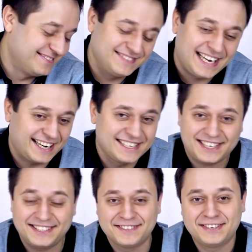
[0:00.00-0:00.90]
я, конечно,
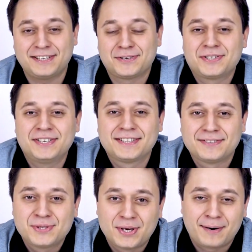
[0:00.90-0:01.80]
хотел верить то, что Intel
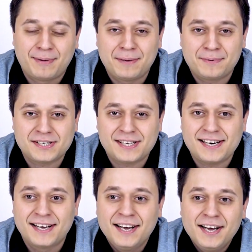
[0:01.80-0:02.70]
все нормально
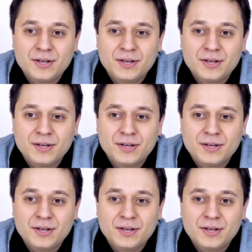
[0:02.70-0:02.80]
пристали,